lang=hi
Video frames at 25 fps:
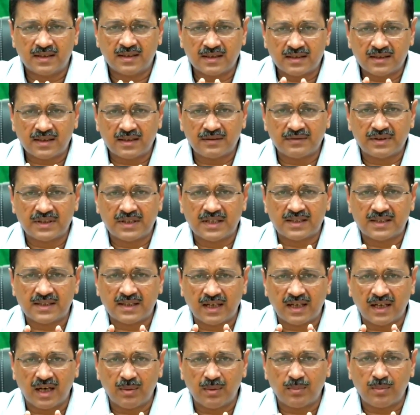जिसकी वजह
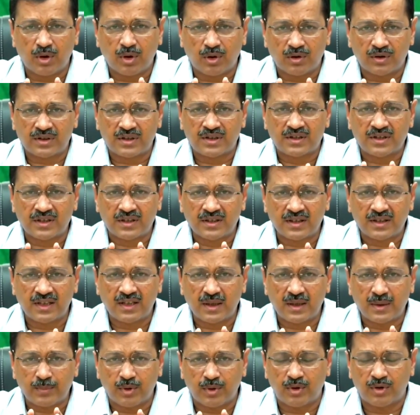से अब ऑक्सीजन
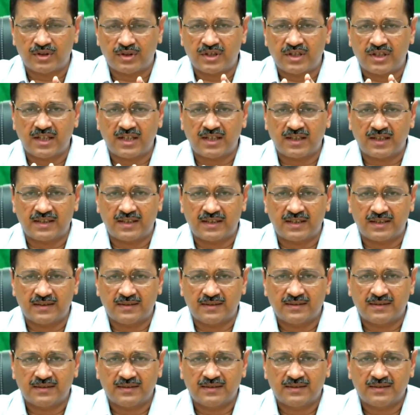दिल्ली पहुंचने लगी है
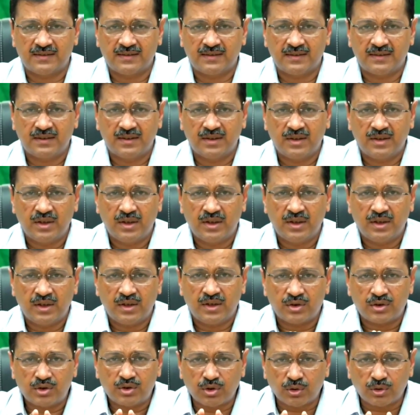
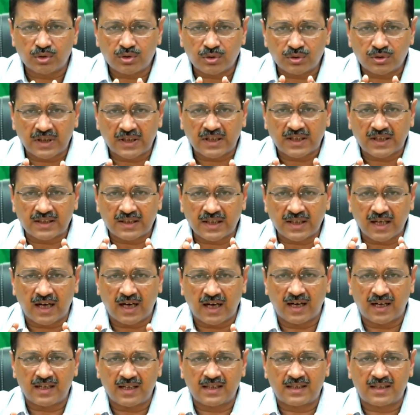जो जो दिक्कतें
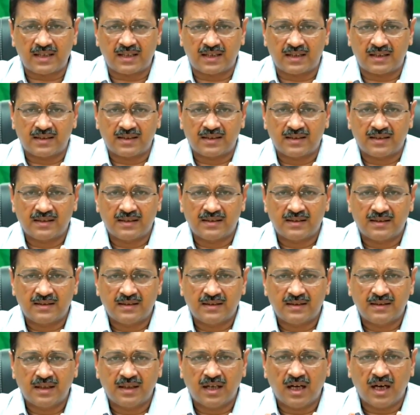आ रही थी
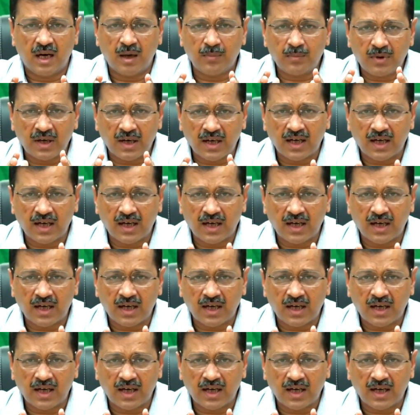हम